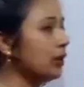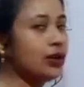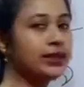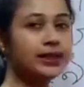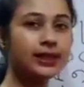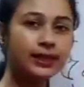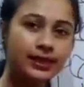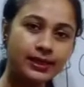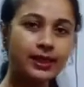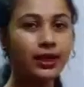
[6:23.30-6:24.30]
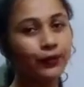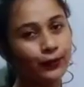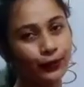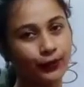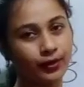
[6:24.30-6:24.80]
হয় সিক্সটি
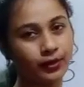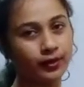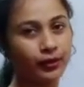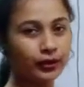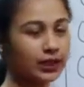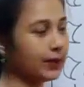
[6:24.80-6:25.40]
ফোর ওকে